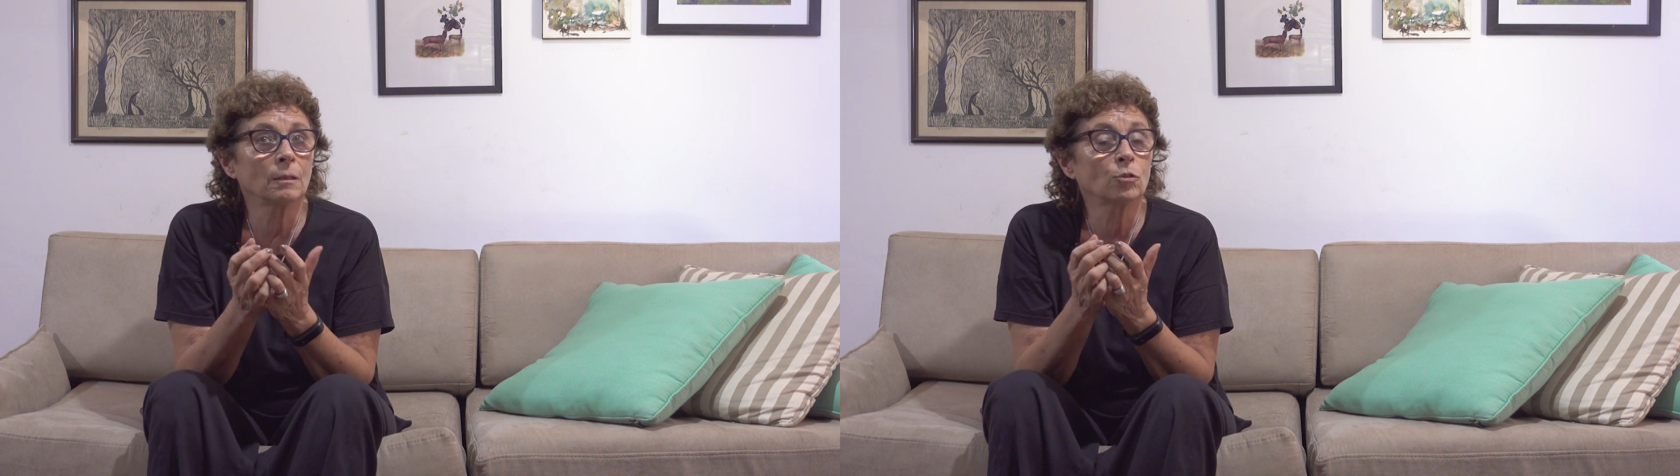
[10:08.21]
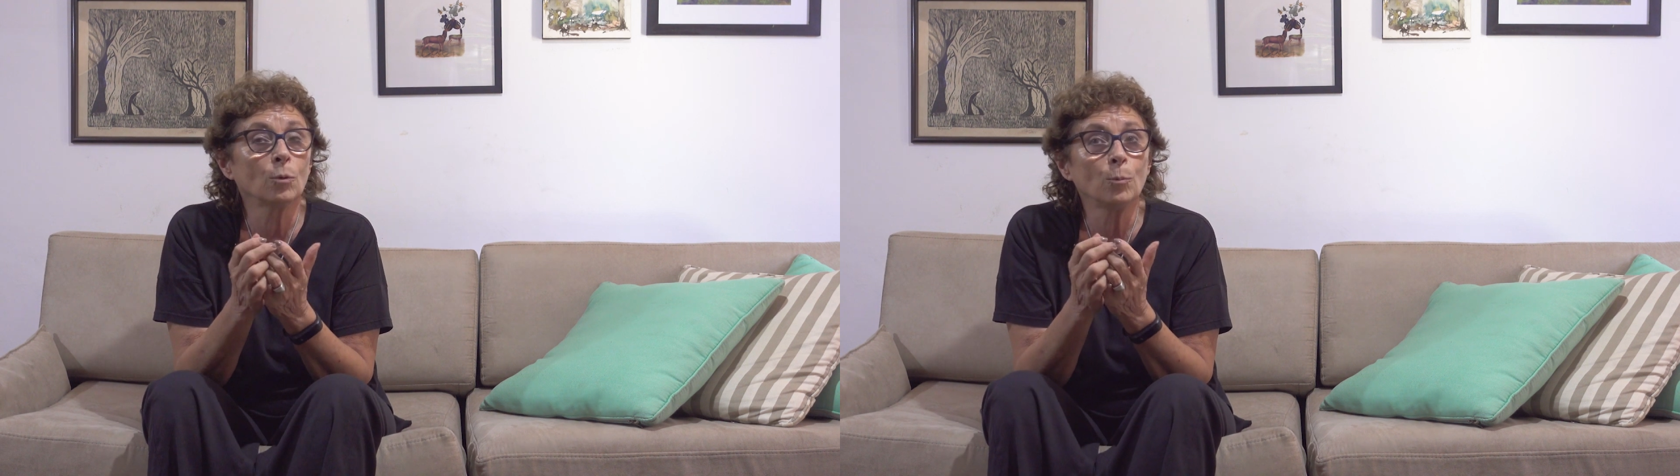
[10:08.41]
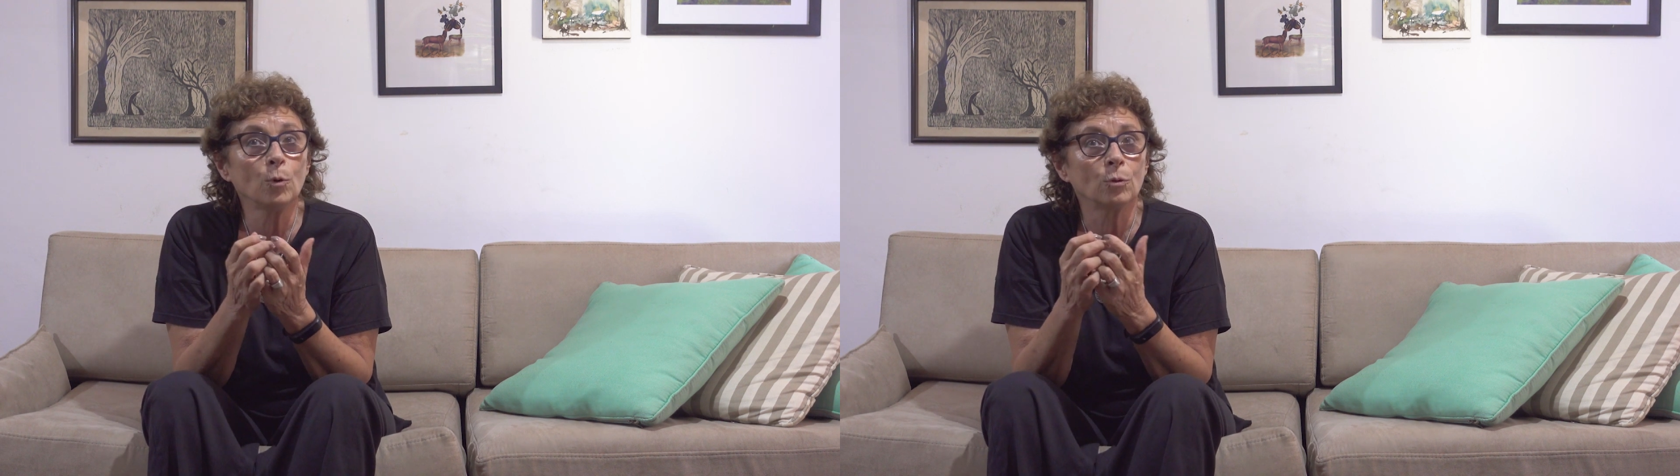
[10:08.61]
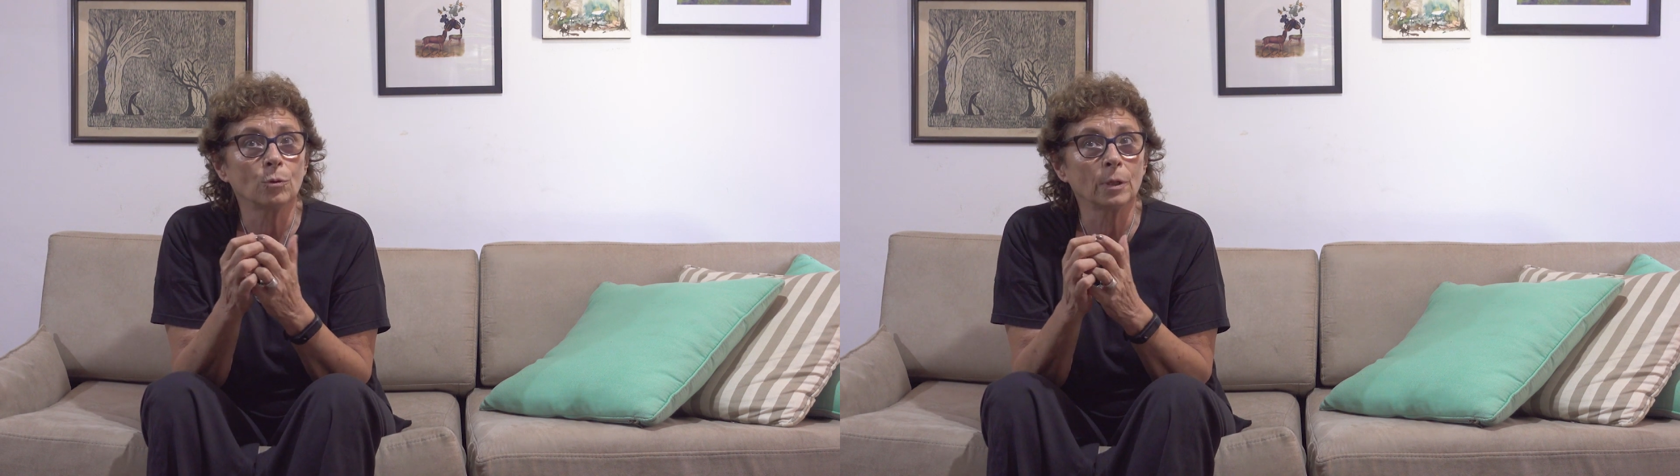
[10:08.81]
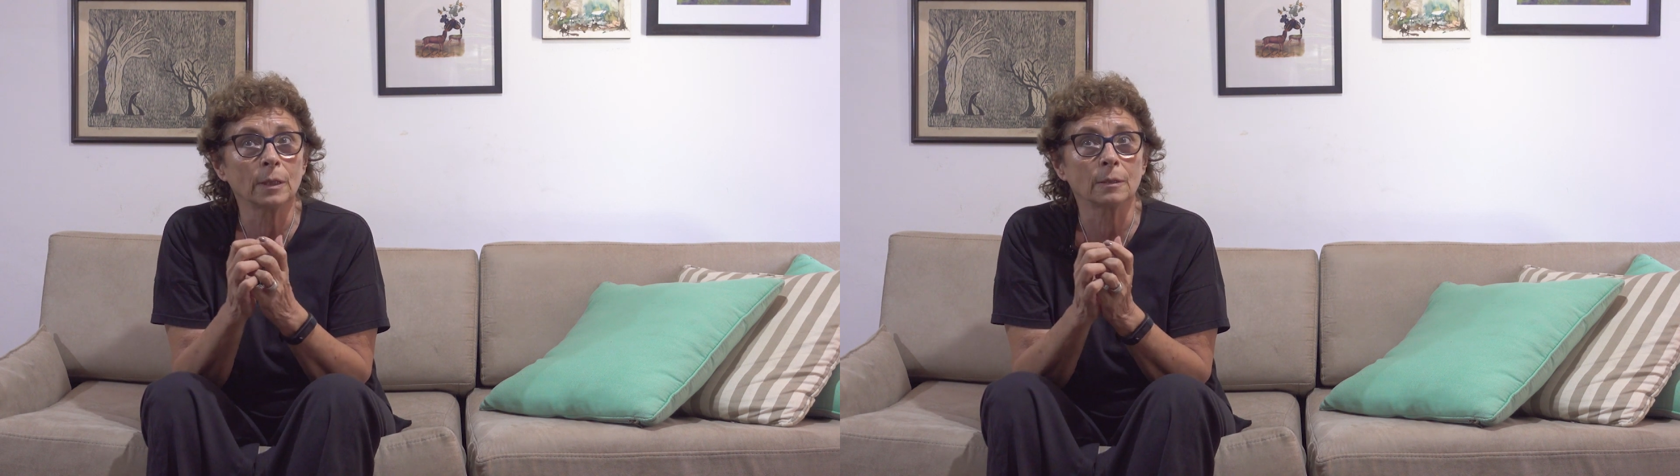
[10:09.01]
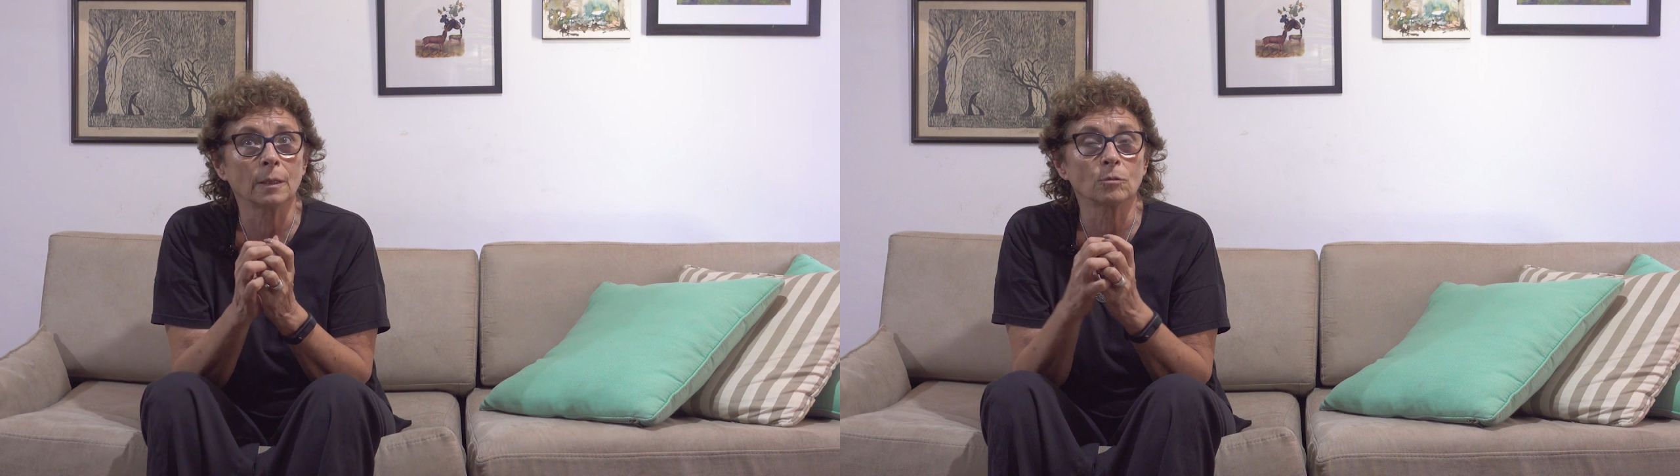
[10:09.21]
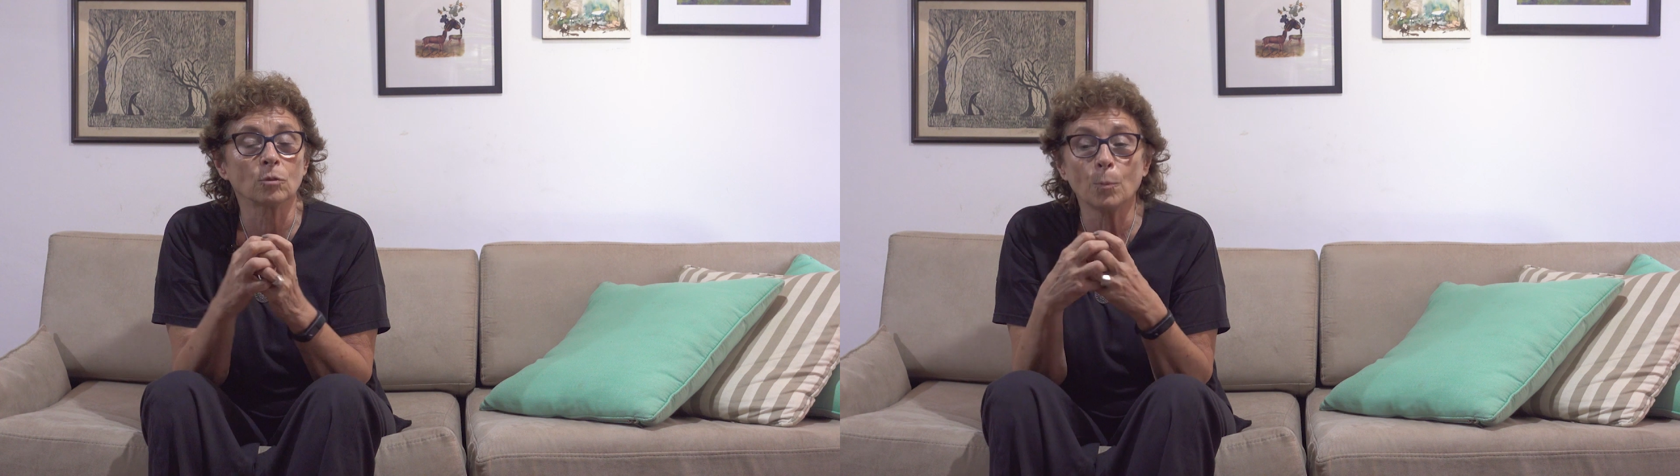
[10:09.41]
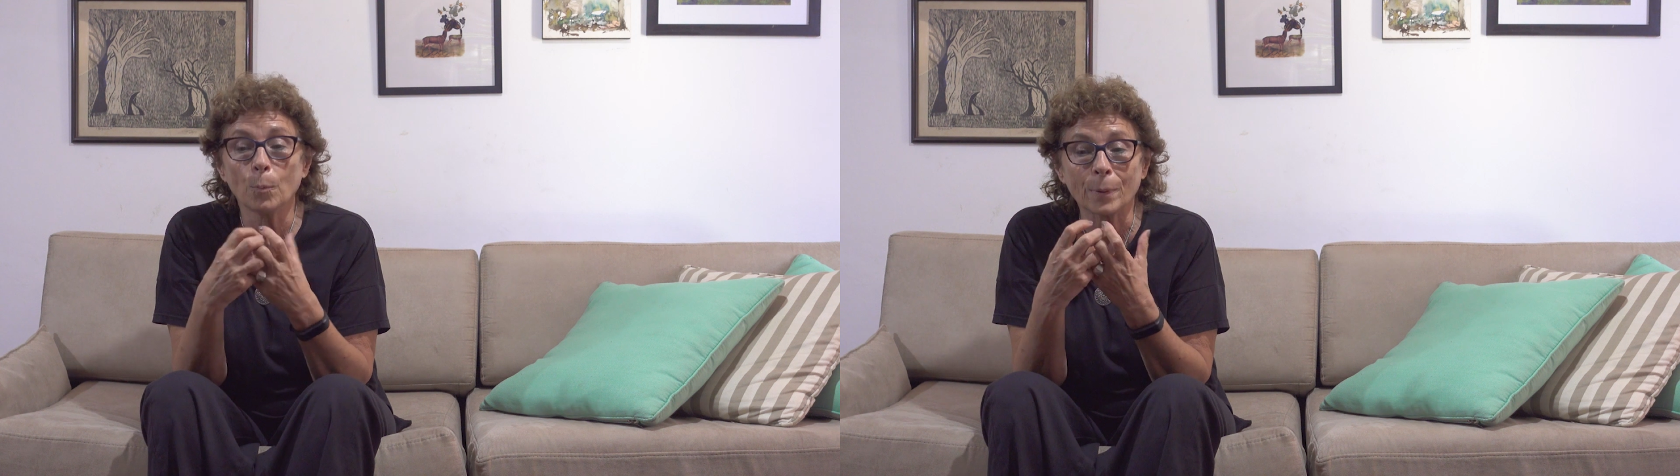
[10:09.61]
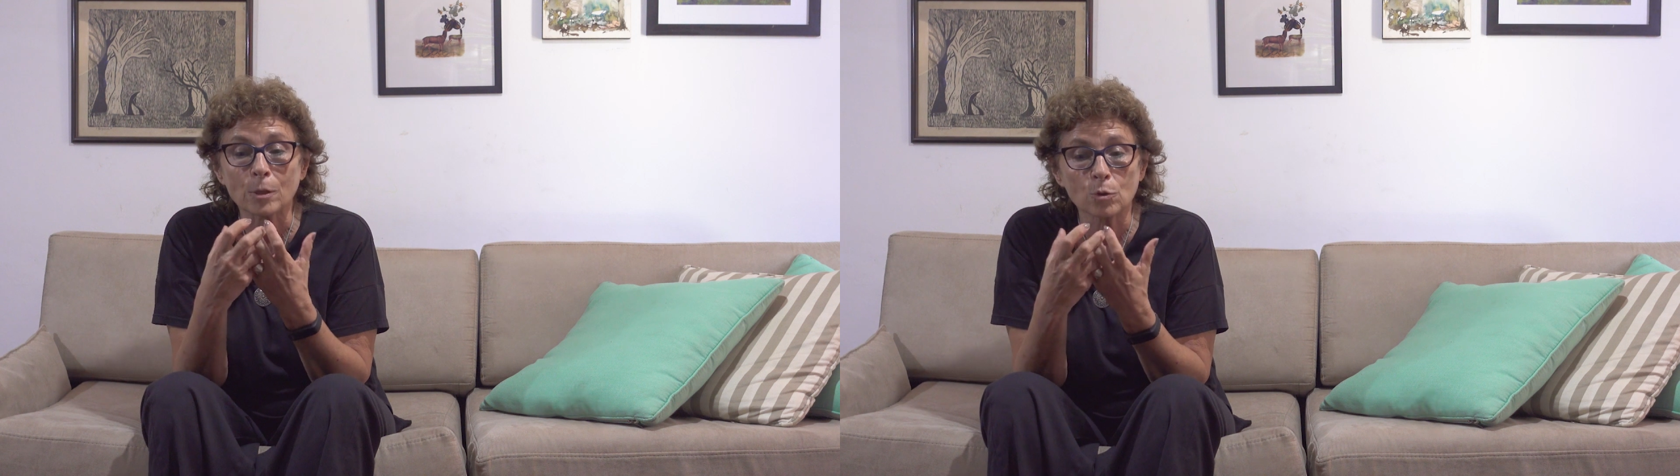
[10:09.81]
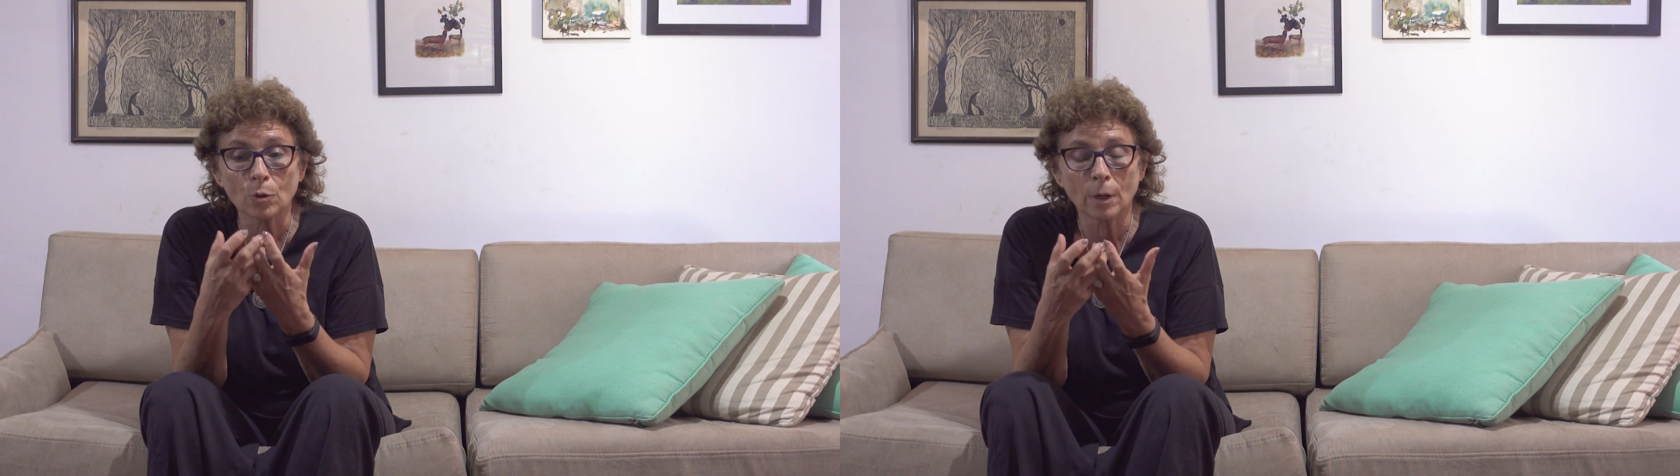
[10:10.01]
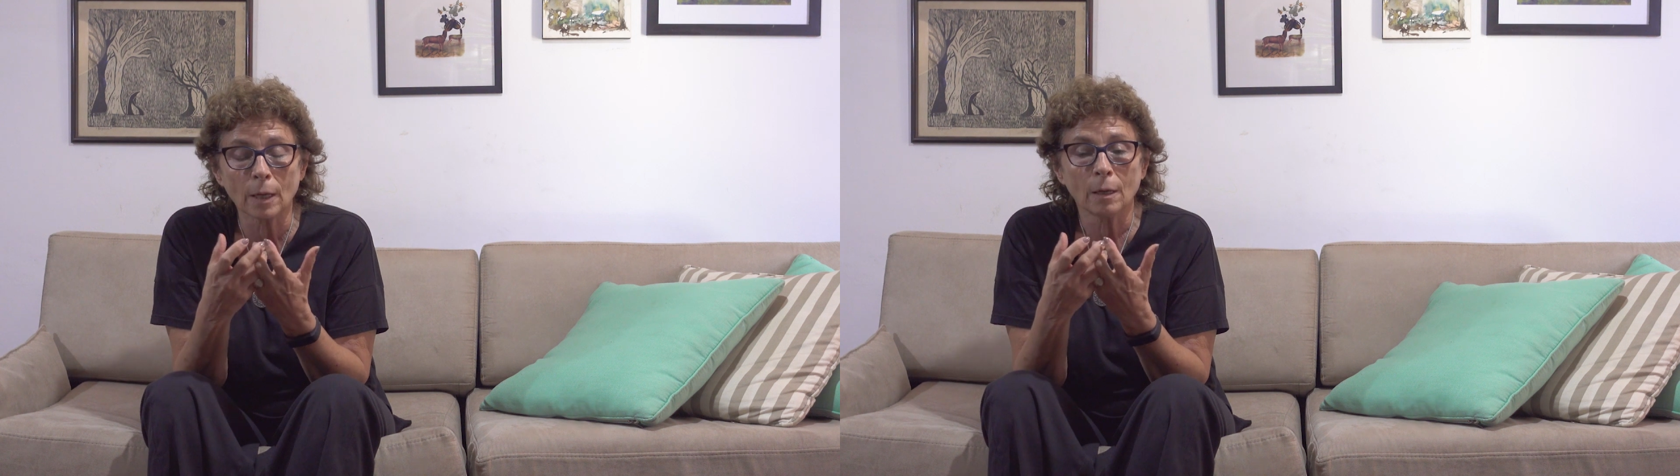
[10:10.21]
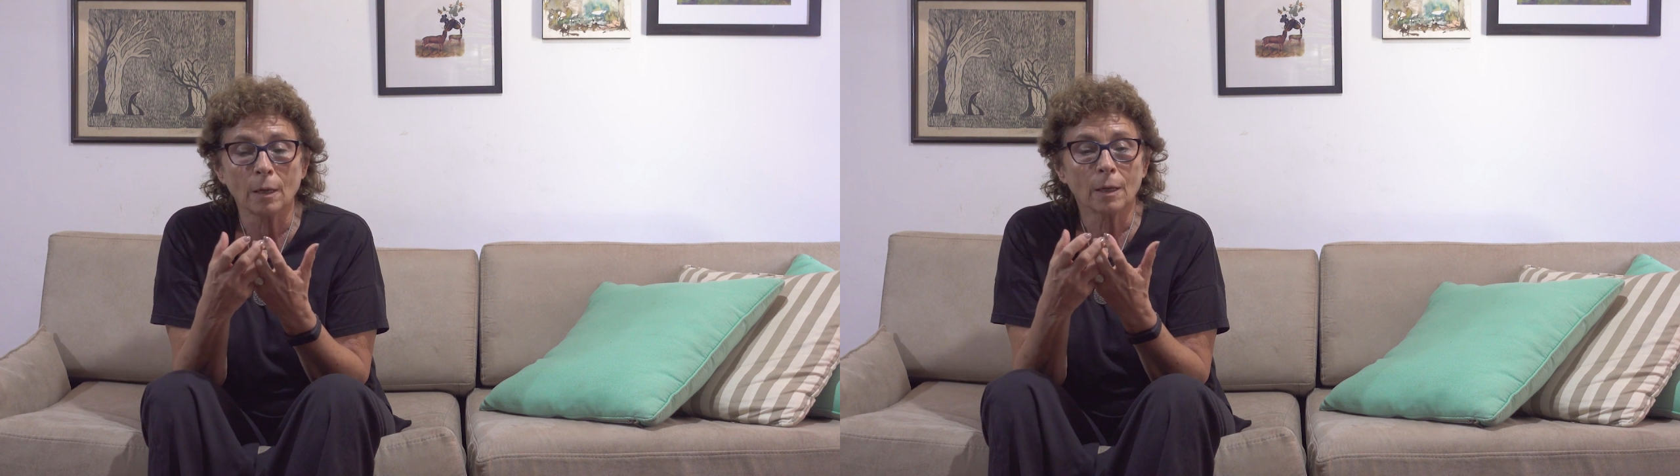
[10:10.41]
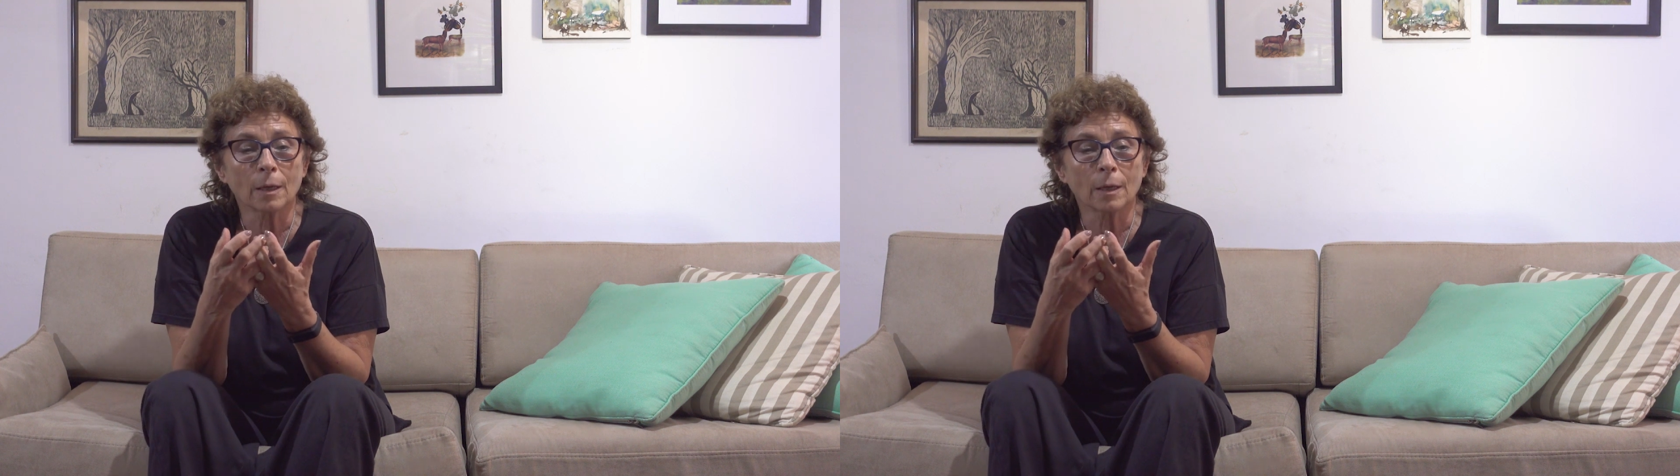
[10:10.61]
somos, este, somos personas